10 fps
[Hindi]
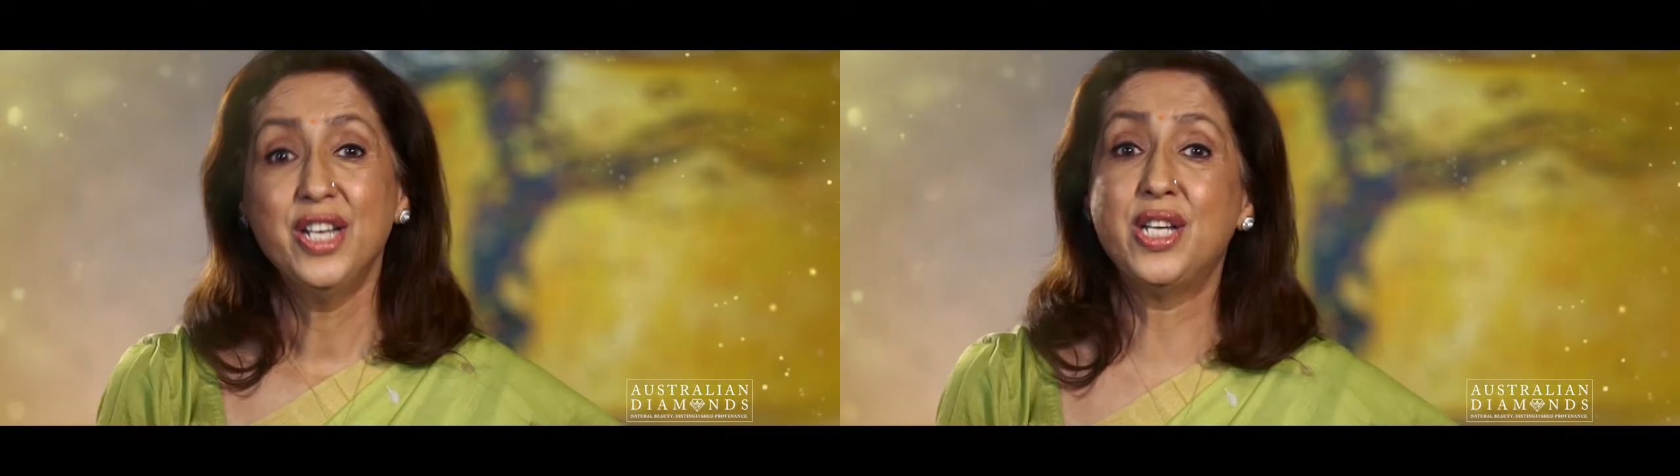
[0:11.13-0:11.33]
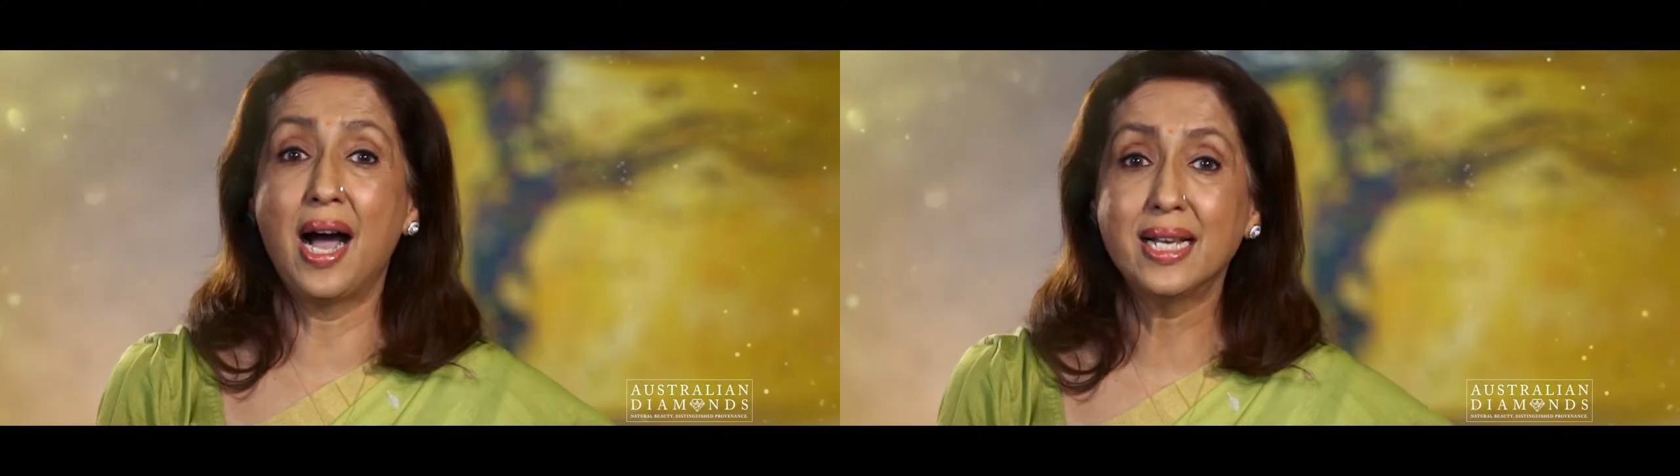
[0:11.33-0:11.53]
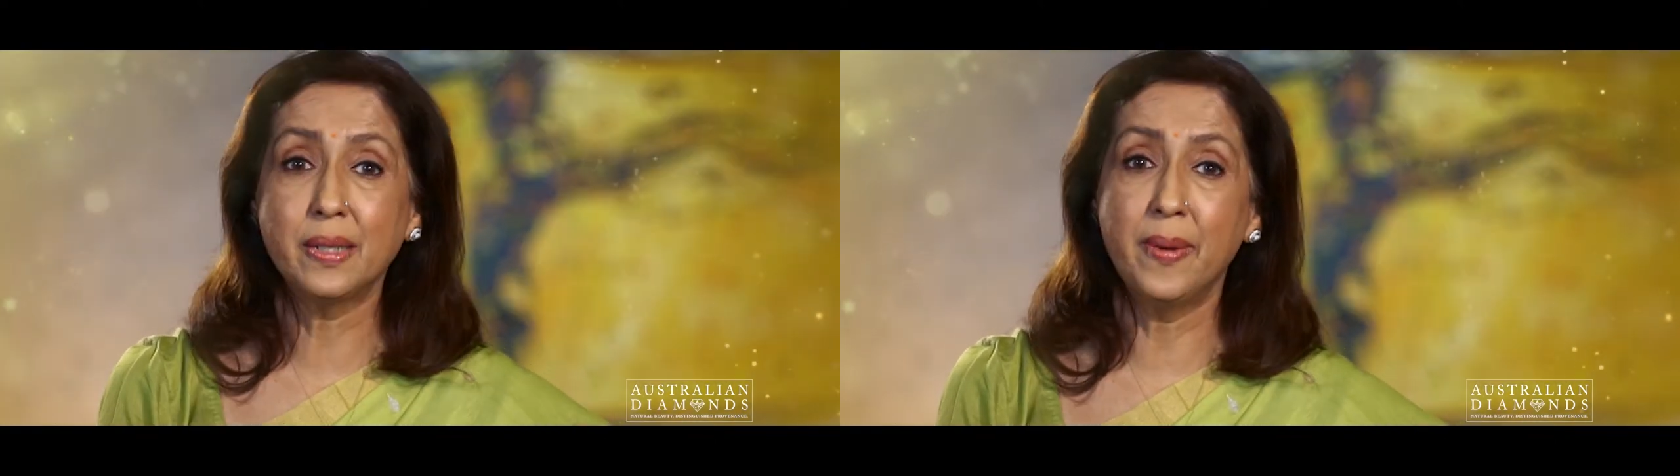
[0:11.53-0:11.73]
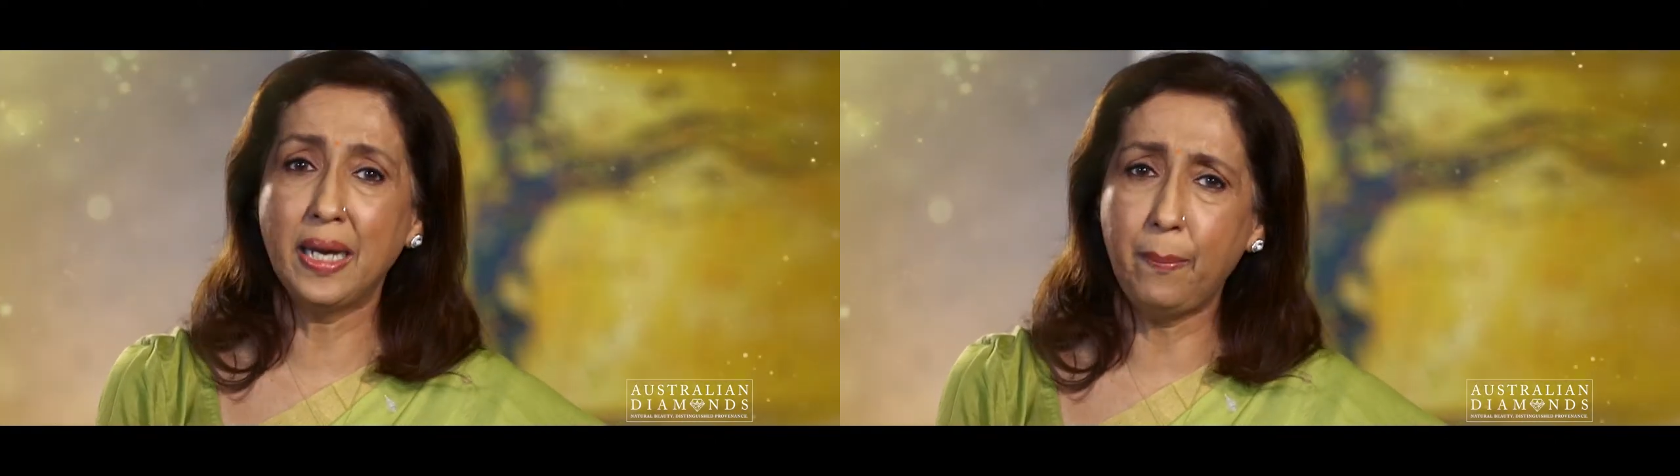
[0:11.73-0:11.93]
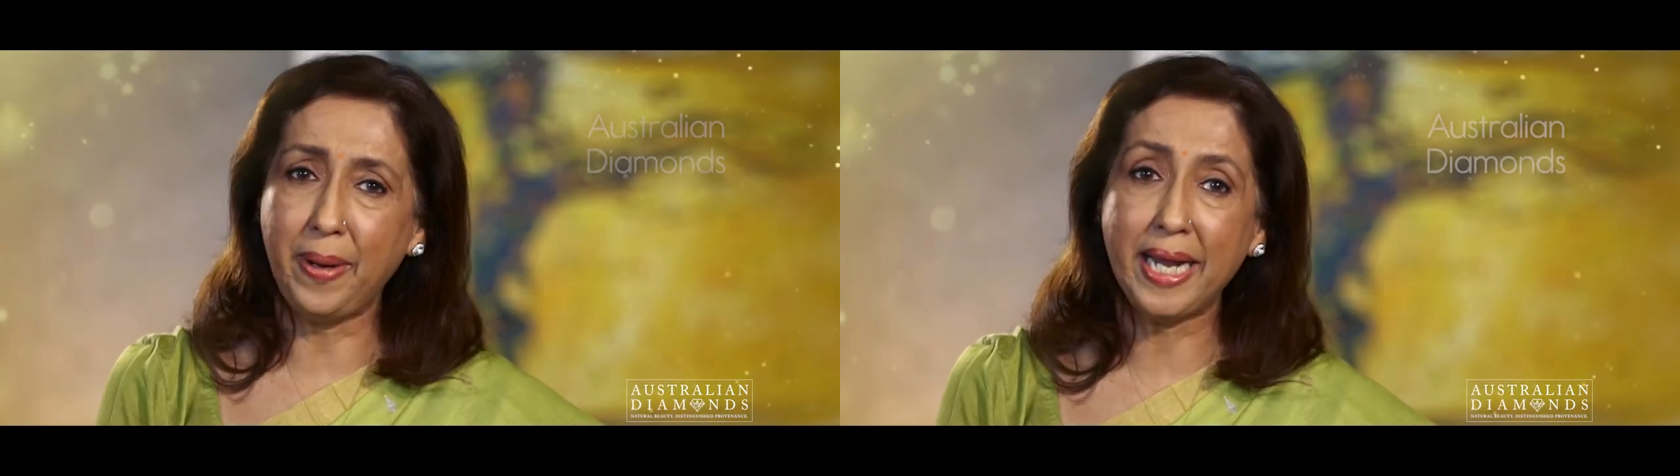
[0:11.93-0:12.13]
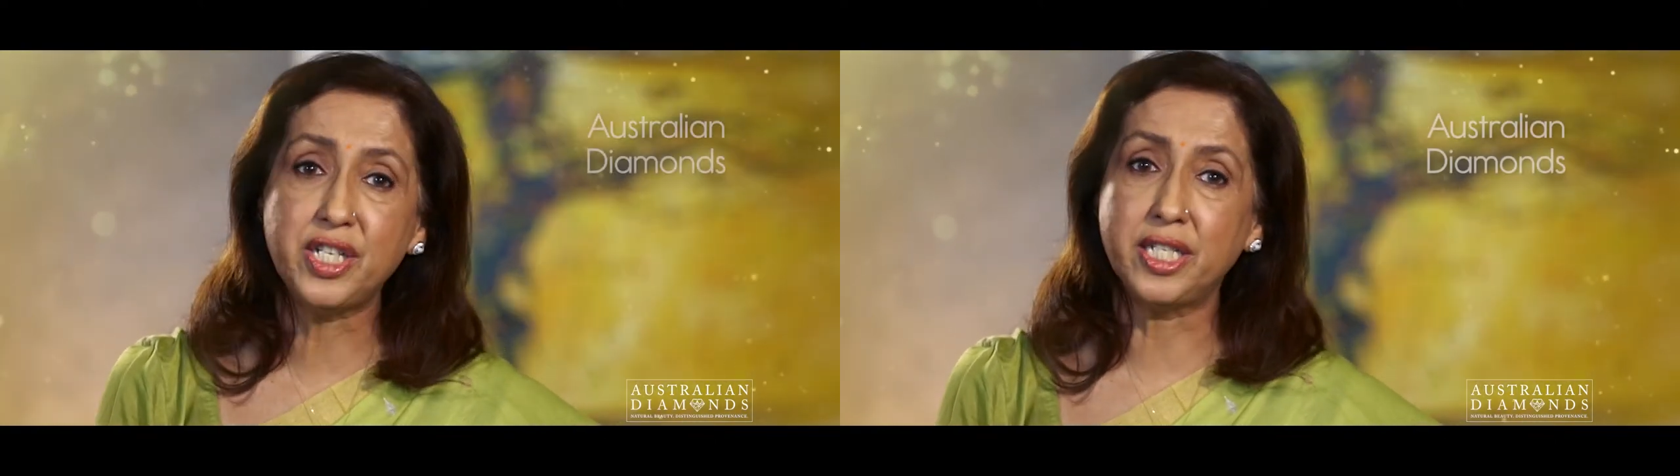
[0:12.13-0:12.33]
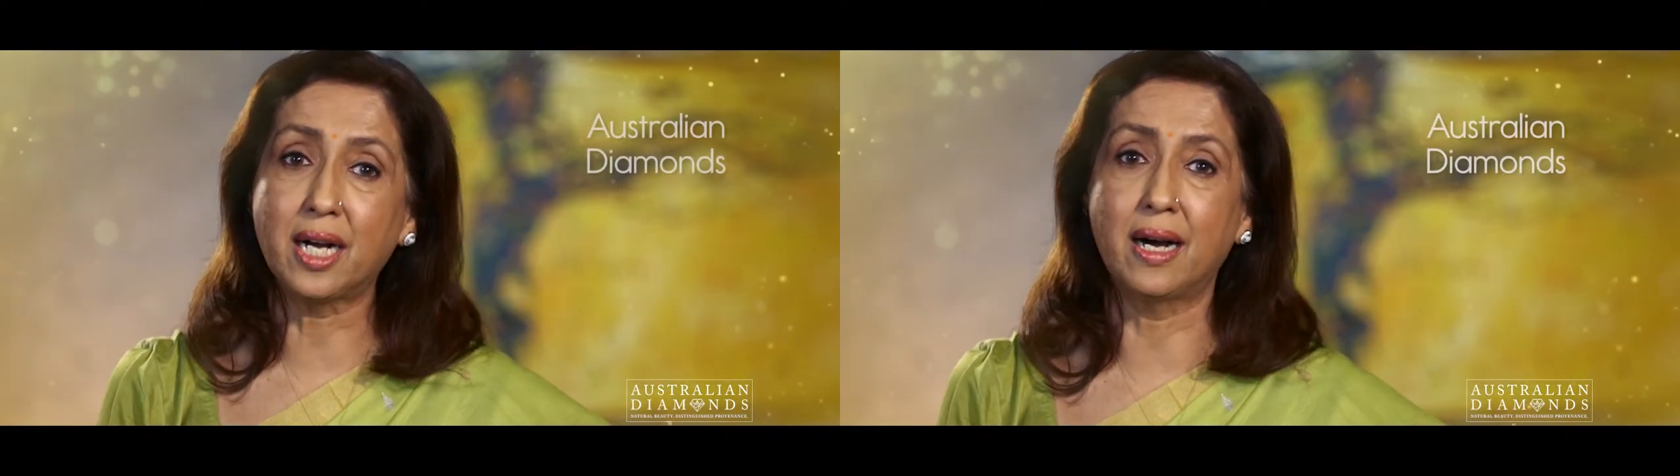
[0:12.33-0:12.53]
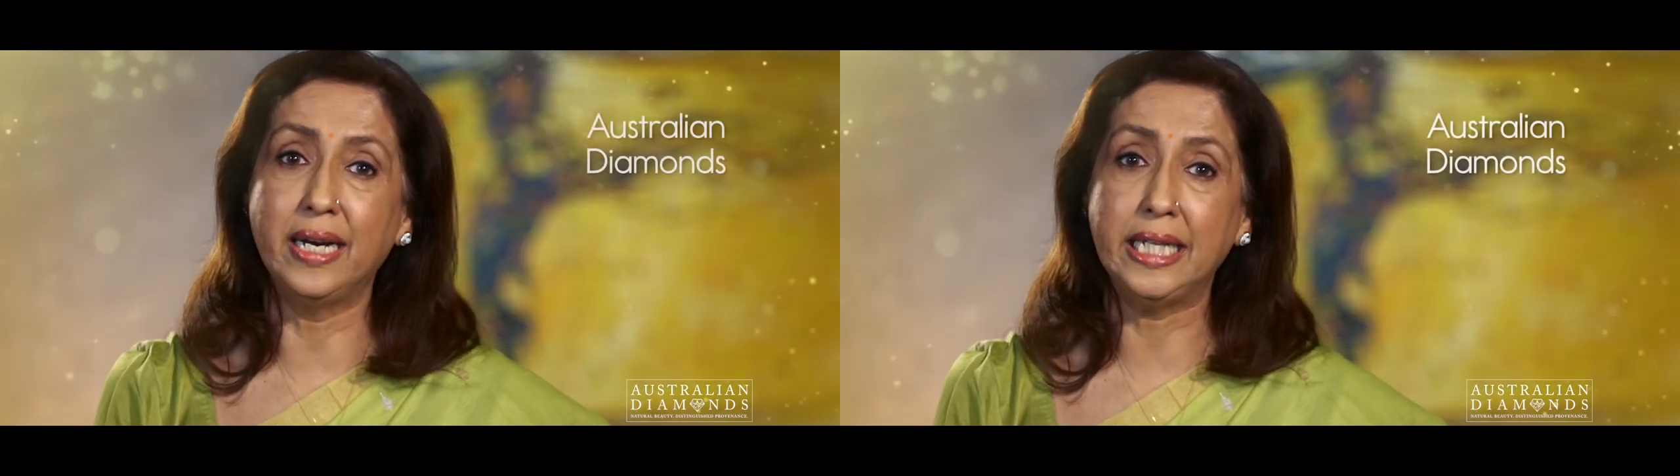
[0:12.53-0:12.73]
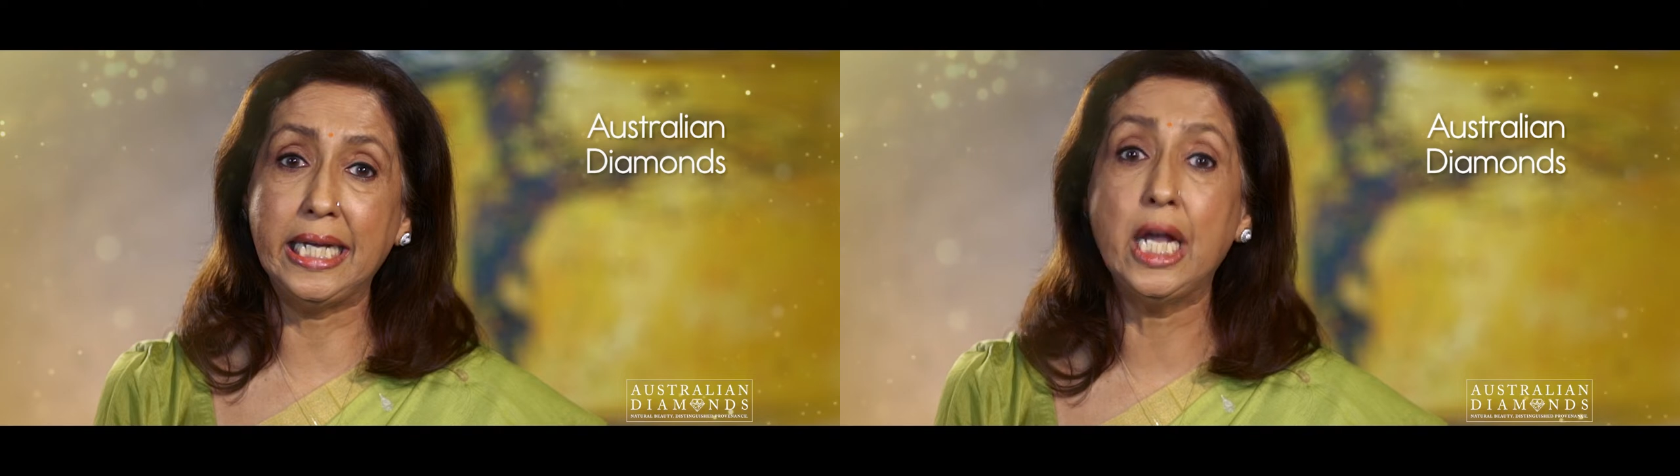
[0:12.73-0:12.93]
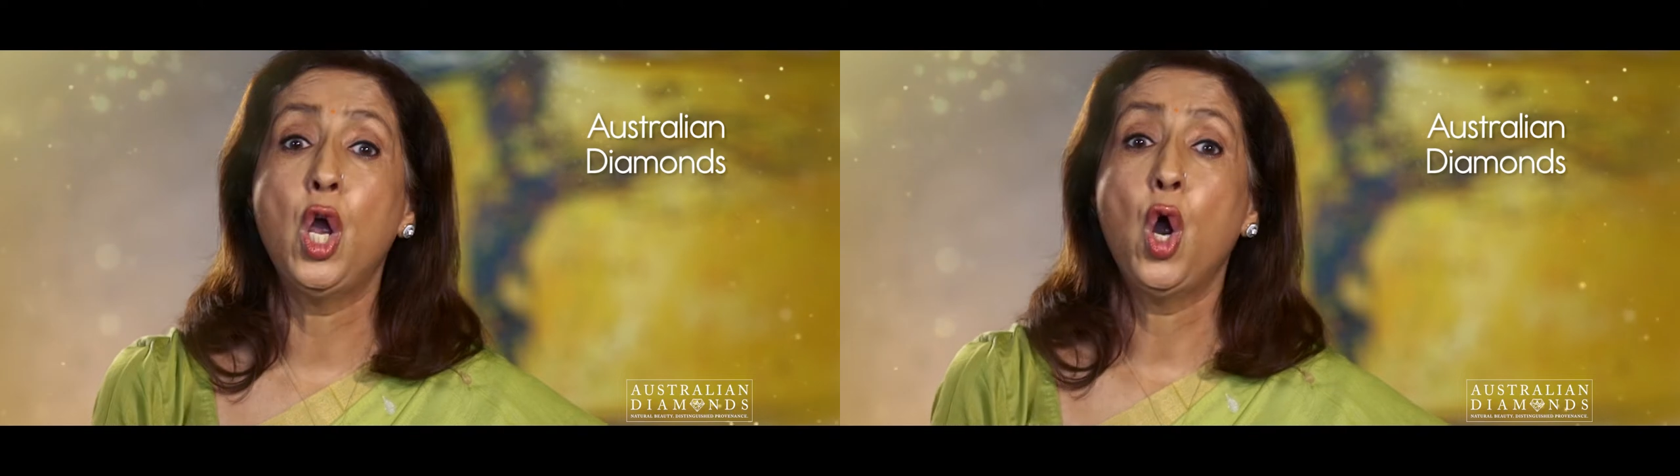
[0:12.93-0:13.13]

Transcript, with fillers: जहाँ से मैंने बेझिझक खरीदी